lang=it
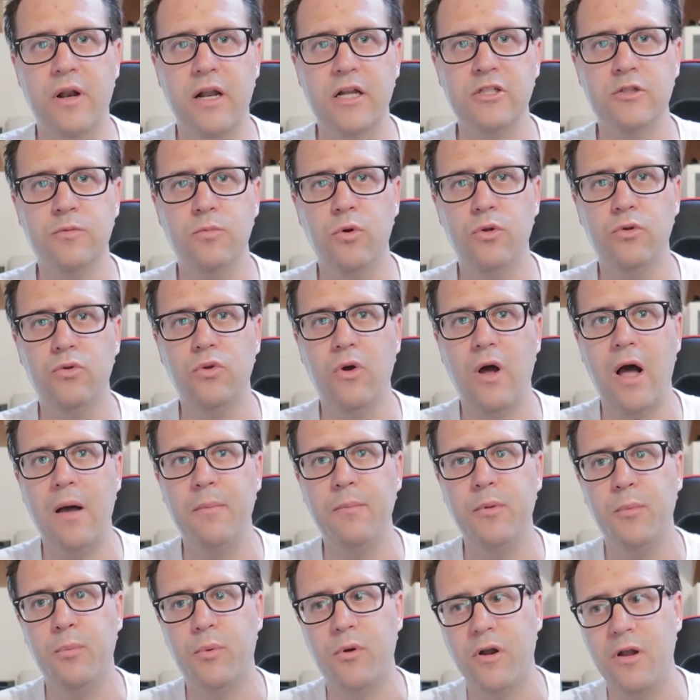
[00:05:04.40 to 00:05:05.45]
un raggio molto
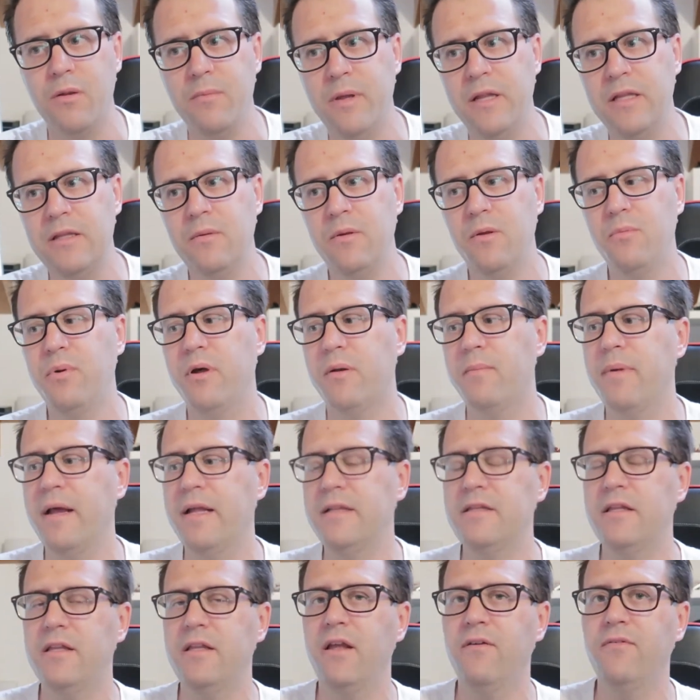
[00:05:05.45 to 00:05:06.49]
ampio probabilmente mi
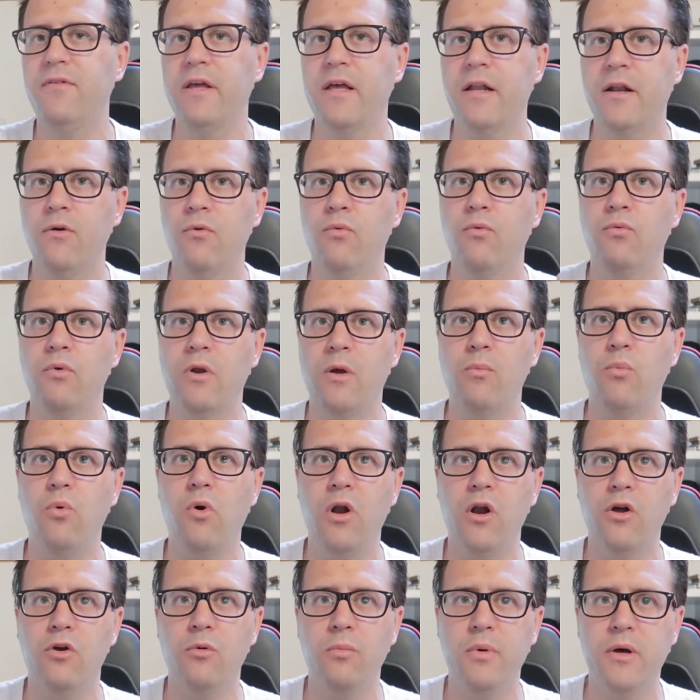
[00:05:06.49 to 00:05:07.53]
permette di avere una
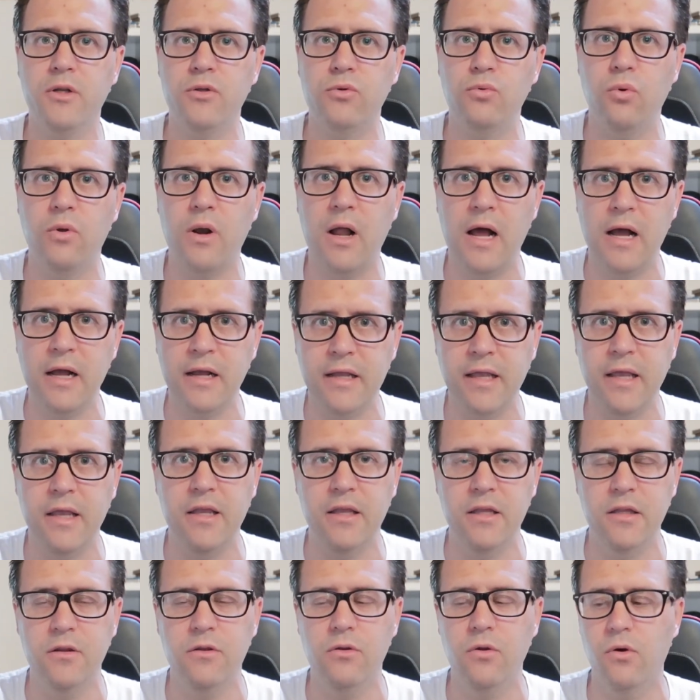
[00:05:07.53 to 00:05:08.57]
buona copertura anche
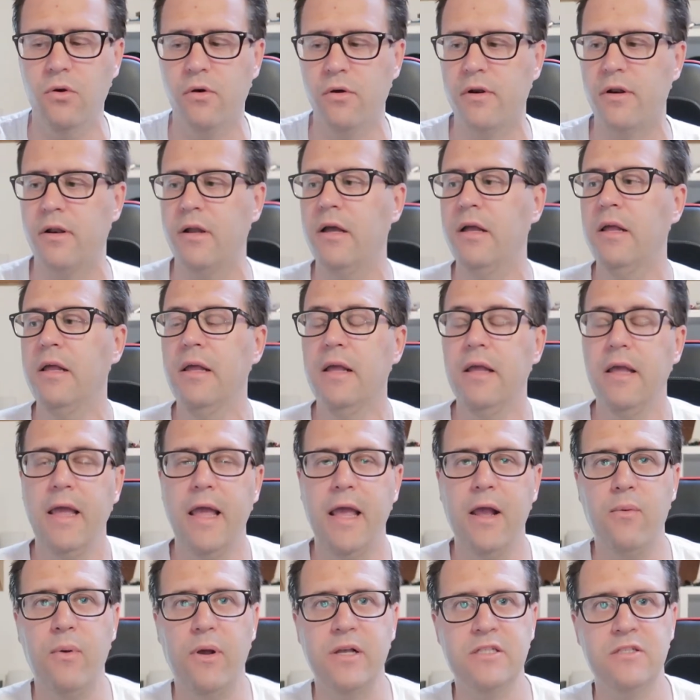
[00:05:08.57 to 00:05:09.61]
indoor
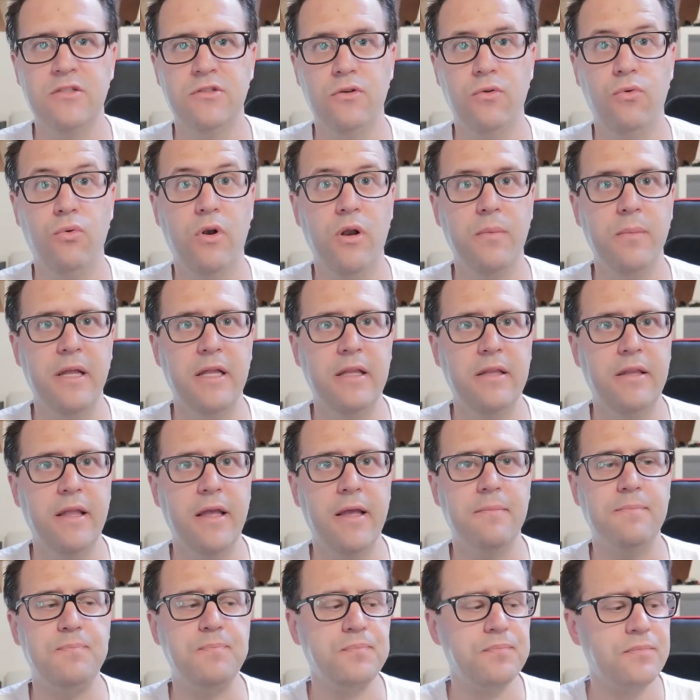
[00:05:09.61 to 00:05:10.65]
e questo
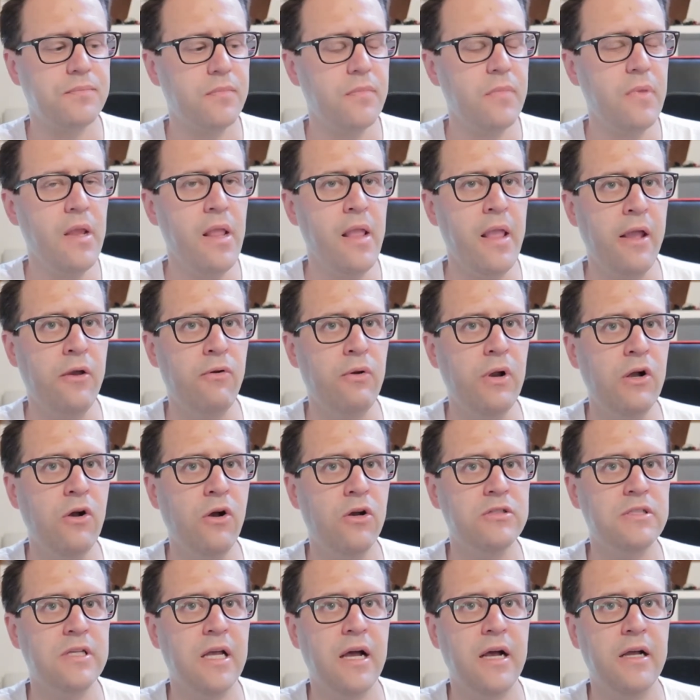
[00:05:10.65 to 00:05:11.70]
sicuramente è una
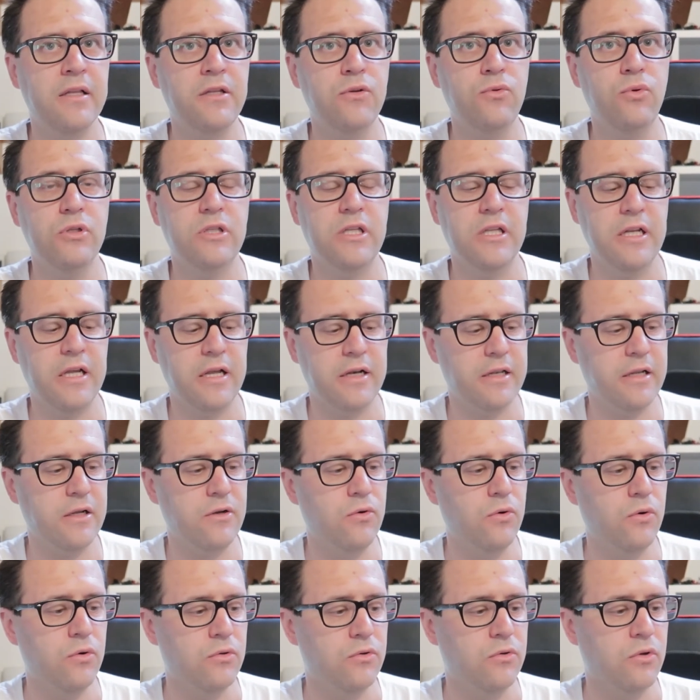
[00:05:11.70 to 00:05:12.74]
cosa di cui tenerne
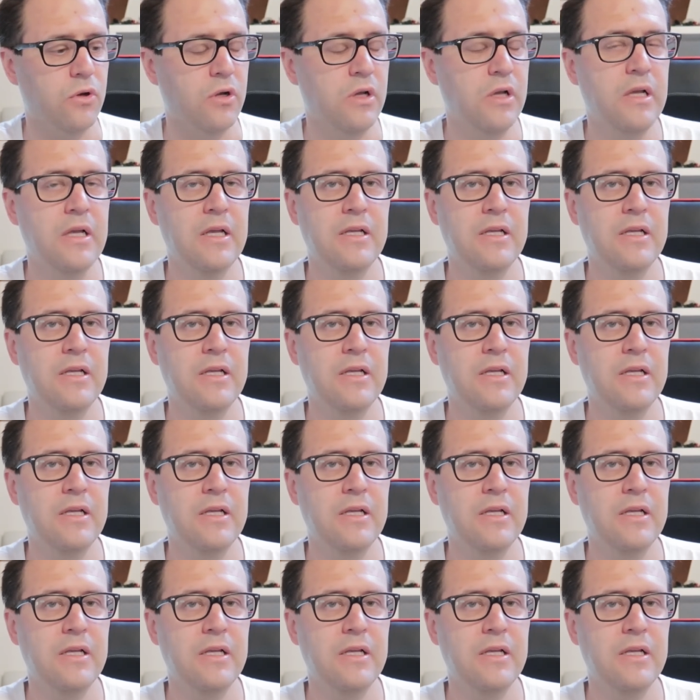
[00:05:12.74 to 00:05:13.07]
conto.